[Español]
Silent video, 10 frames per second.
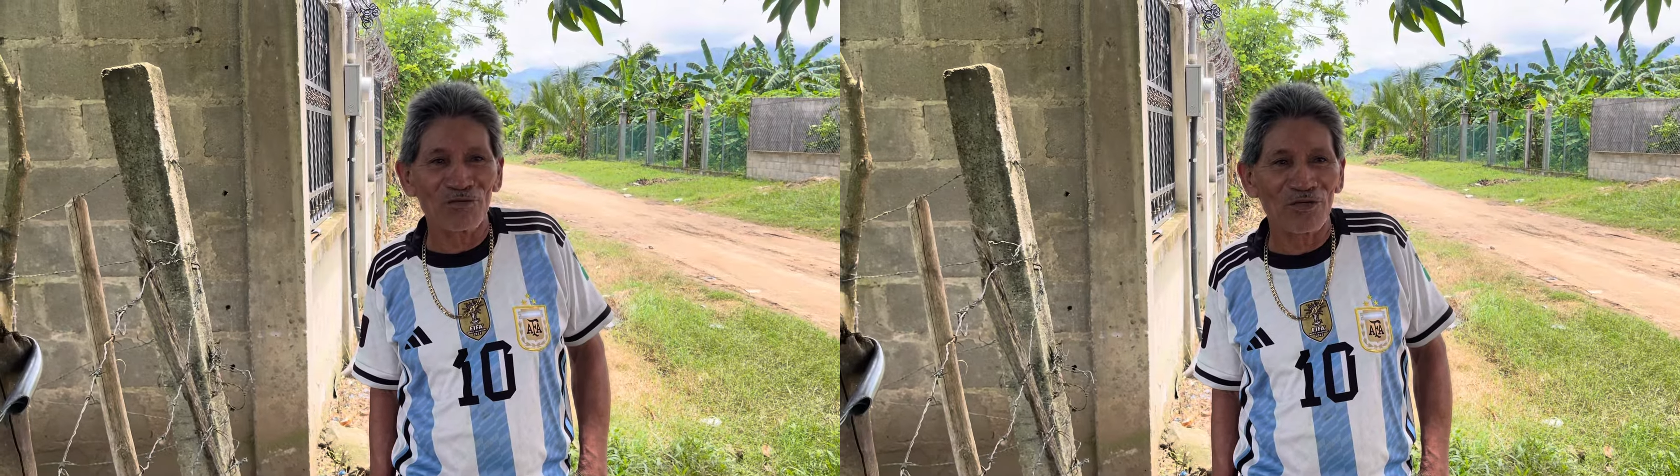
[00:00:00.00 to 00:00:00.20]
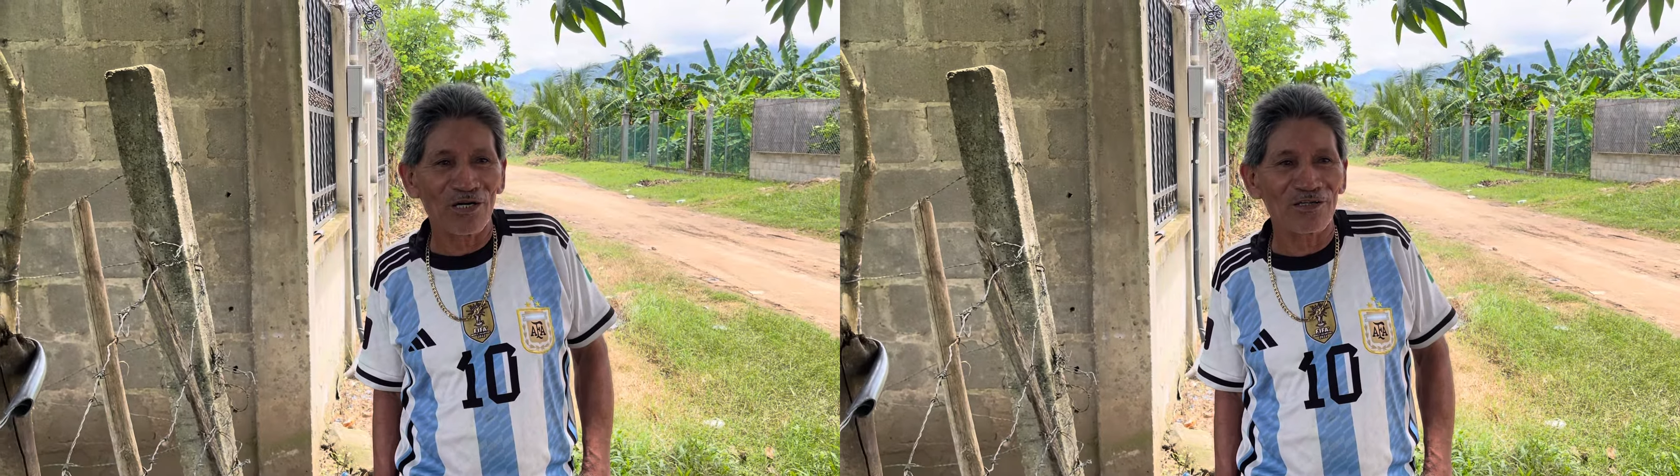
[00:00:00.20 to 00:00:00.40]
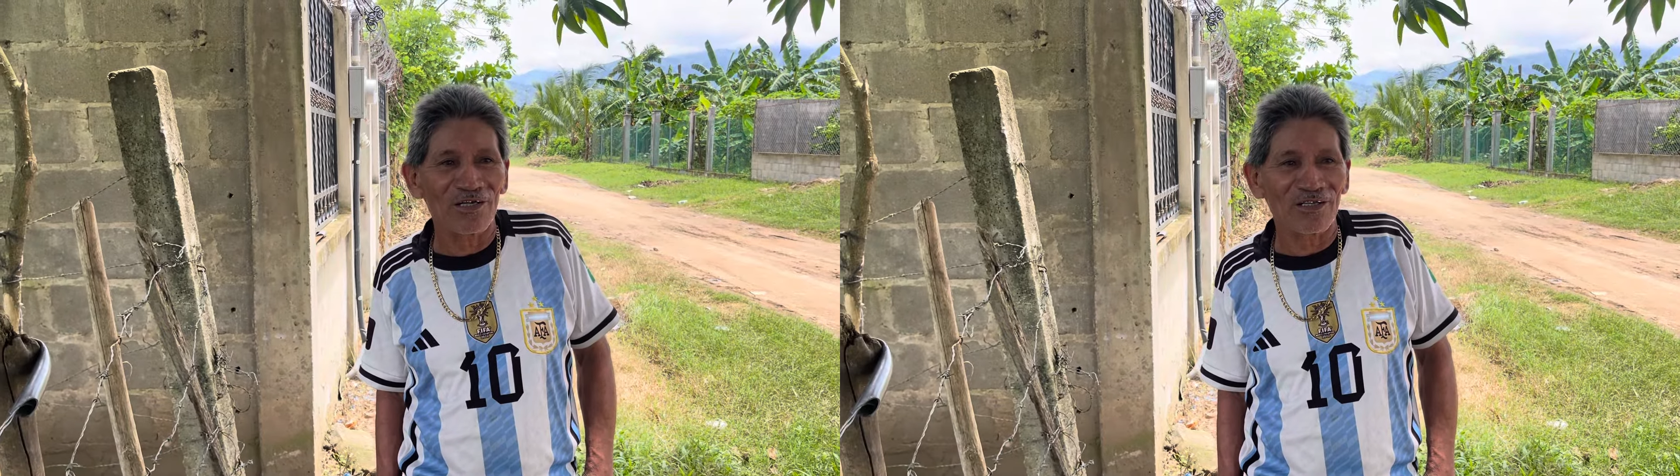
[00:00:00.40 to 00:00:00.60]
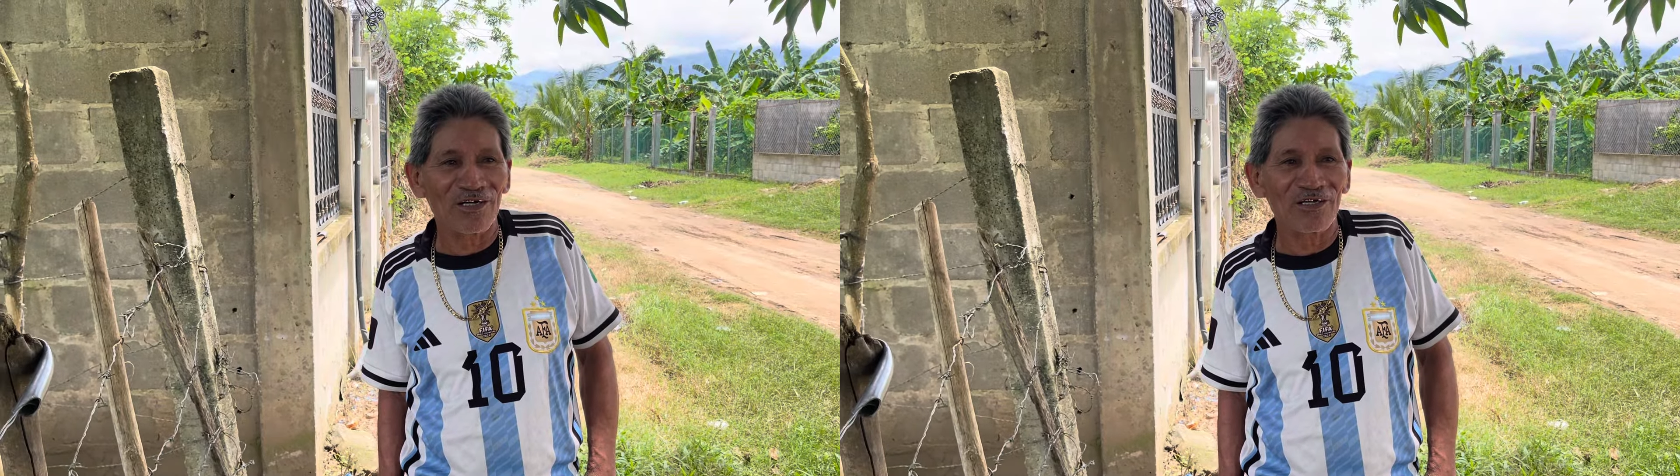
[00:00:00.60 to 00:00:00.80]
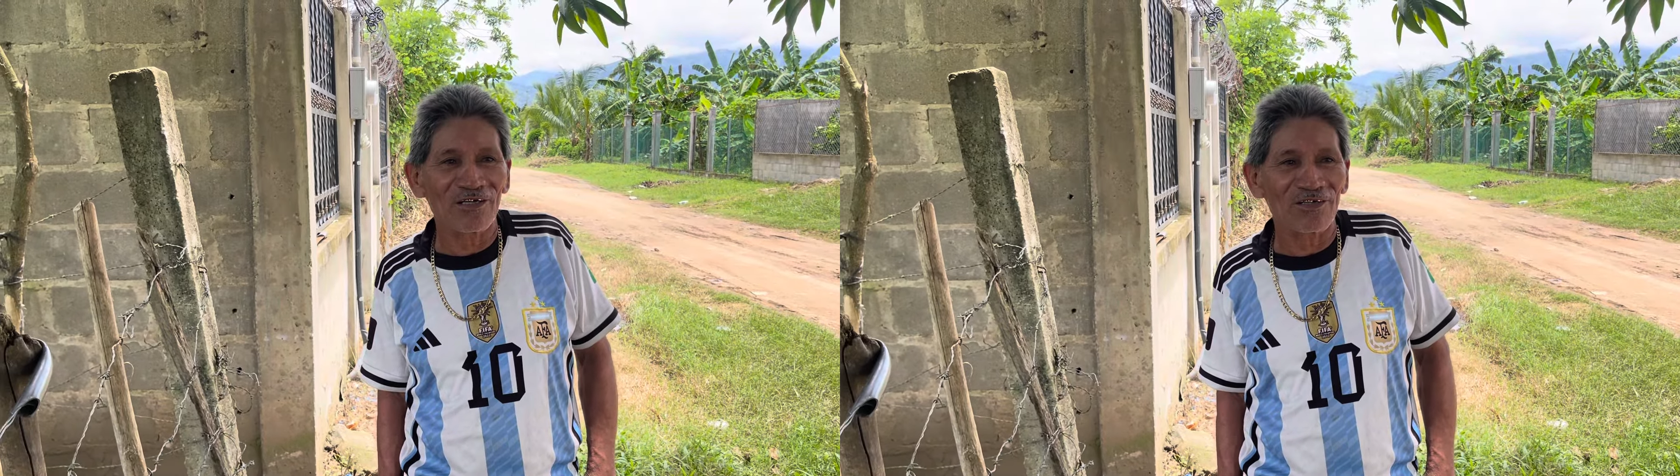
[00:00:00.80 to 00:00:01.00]

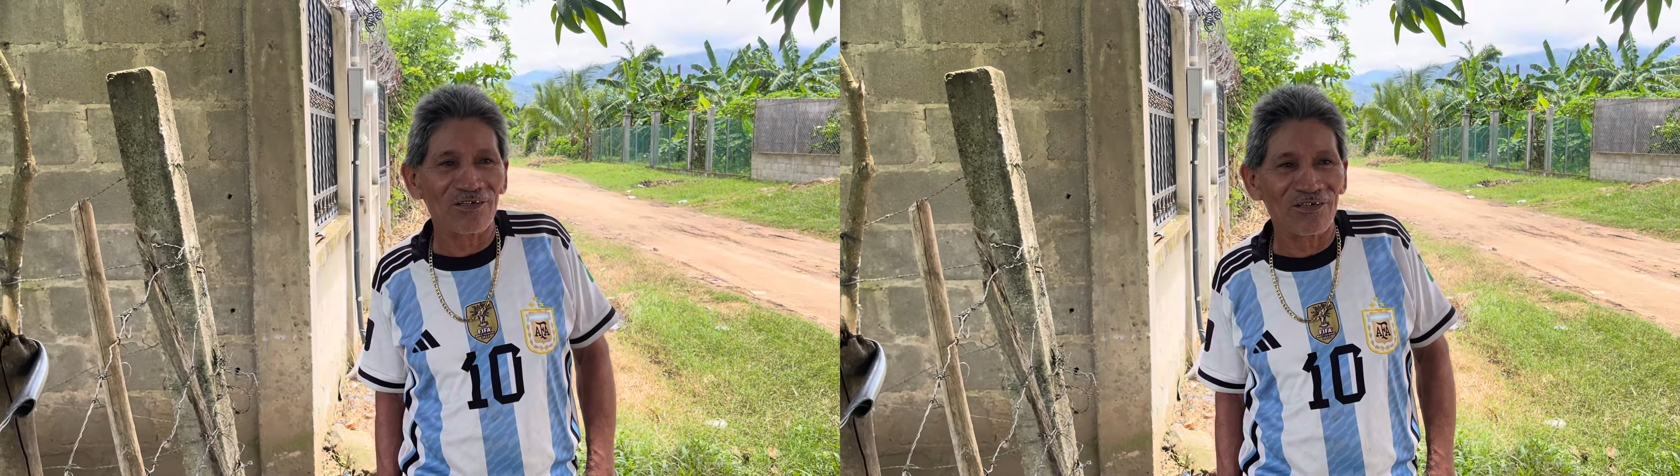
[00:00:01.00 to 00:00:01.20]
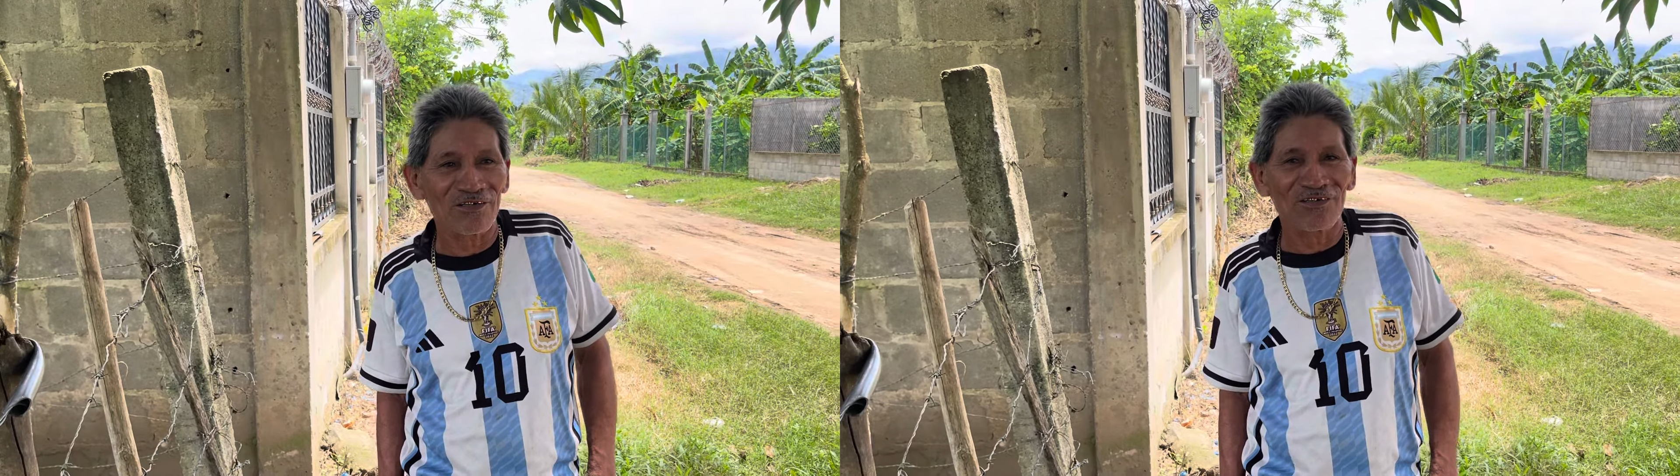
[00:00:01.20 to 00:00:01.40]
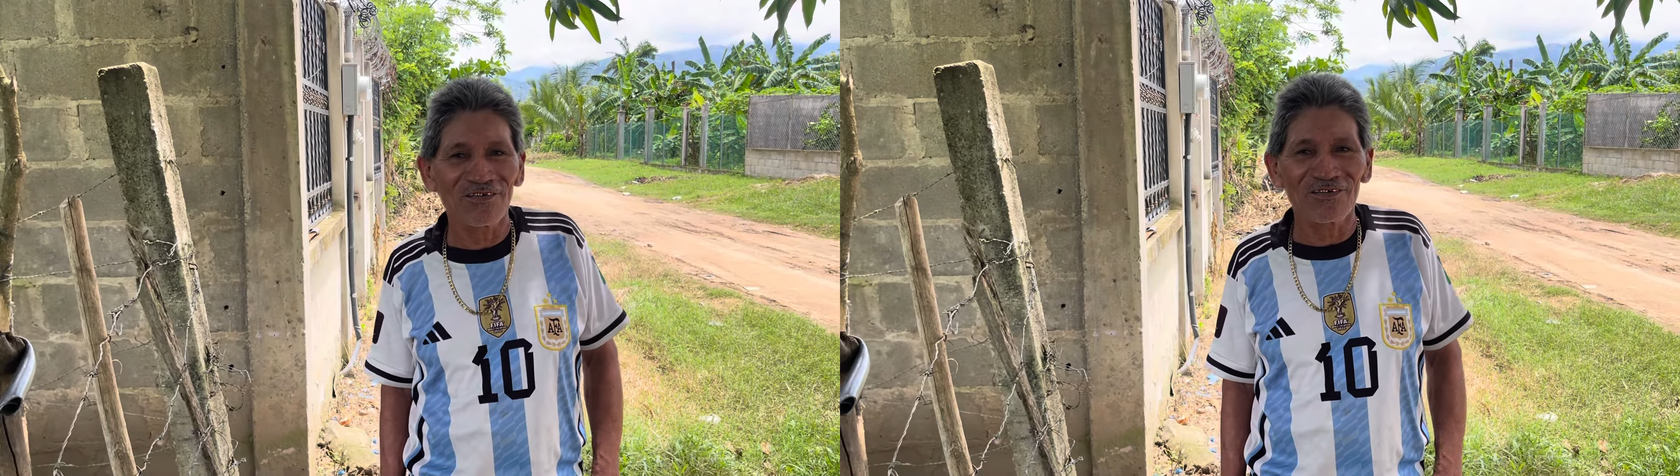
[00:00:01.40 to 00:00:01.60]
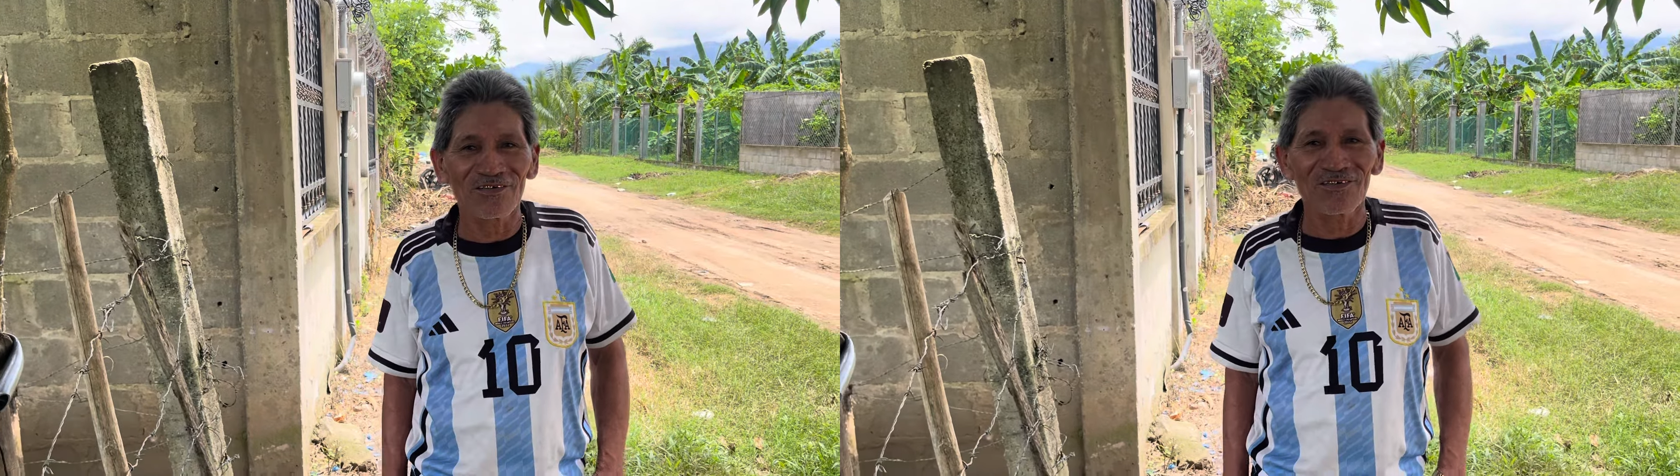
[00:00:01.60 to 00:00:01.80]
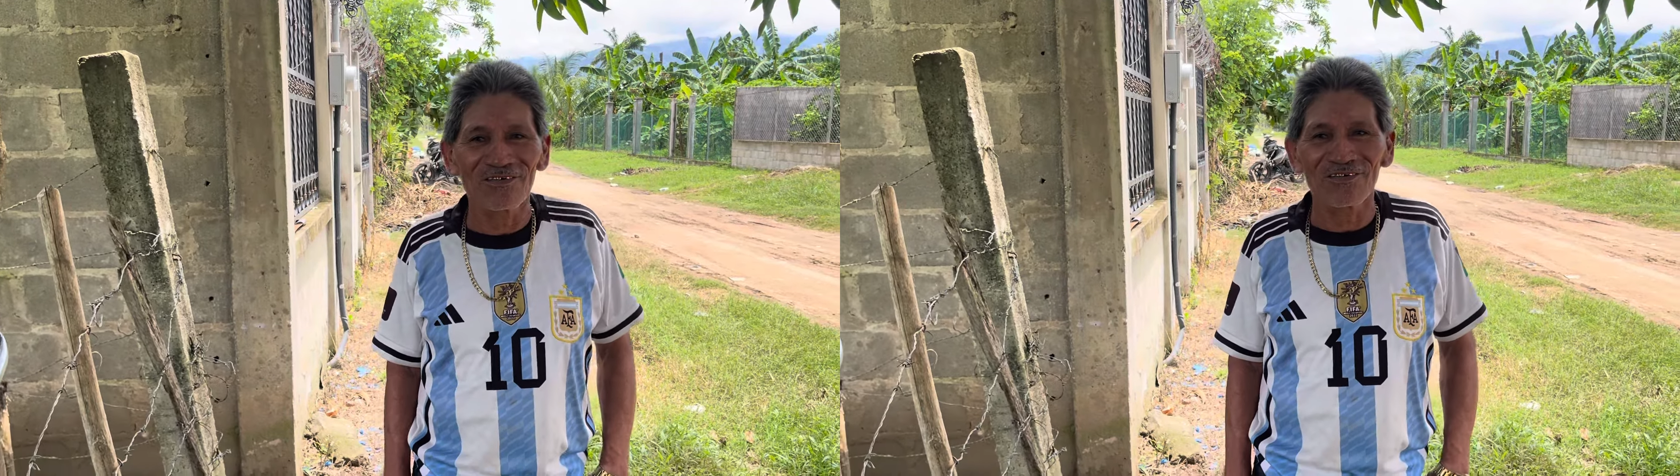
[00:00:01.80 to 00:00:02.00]
adelantada, le Ahí
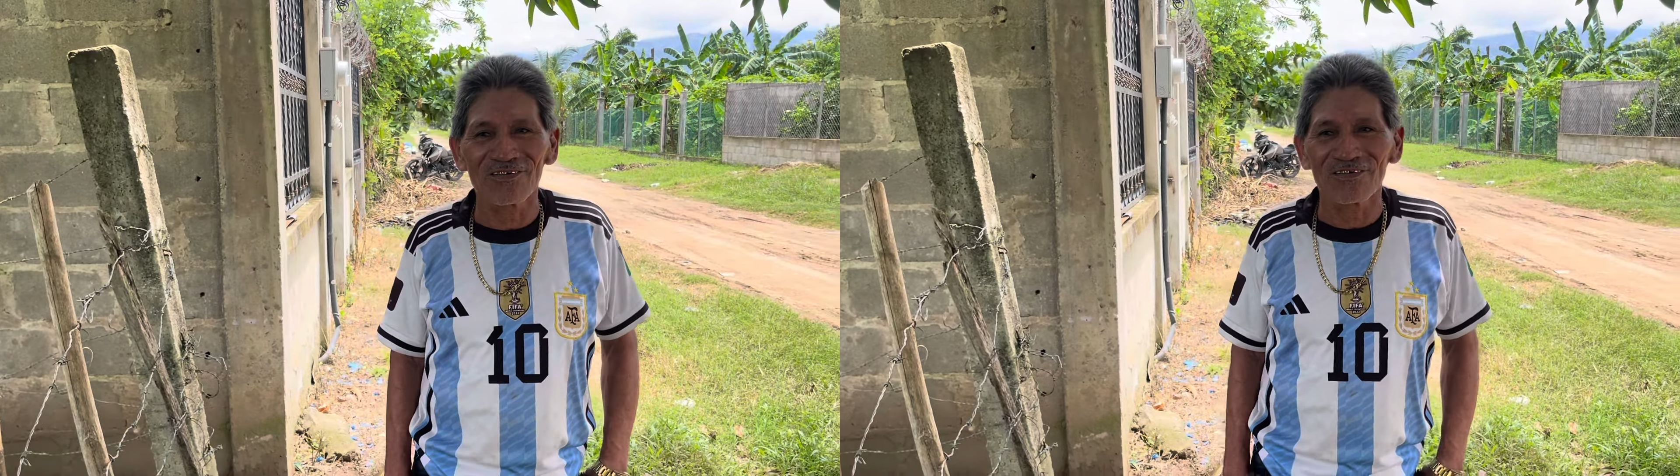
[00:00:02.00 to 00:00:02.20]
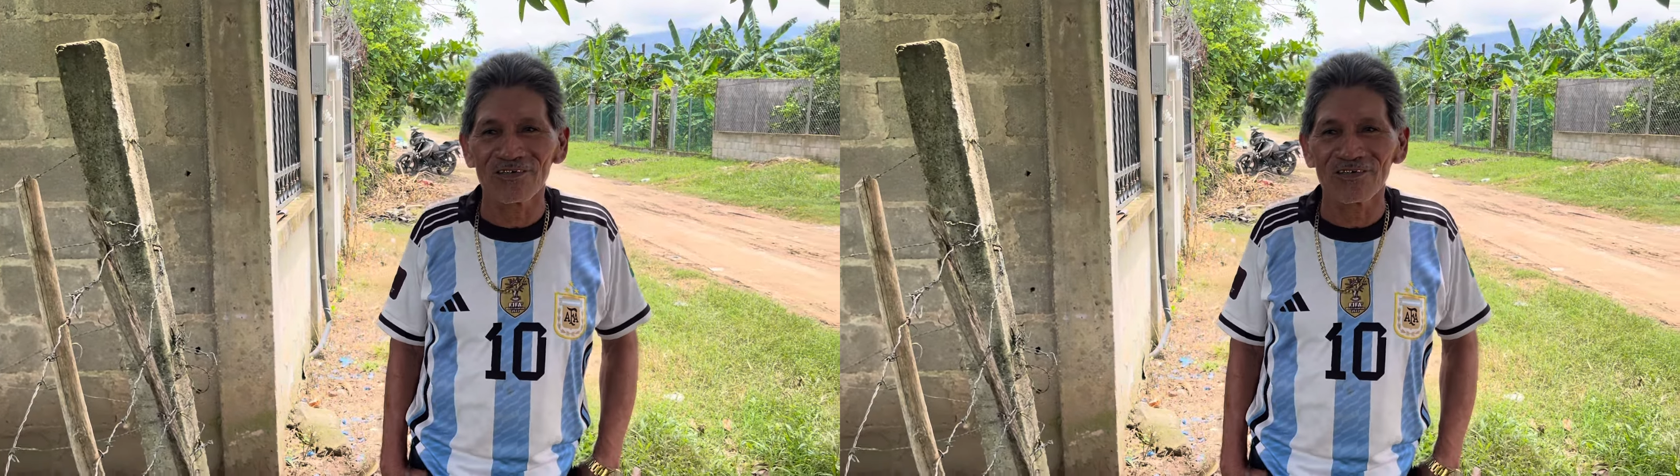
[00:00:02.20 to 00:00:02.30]
tiene que ser,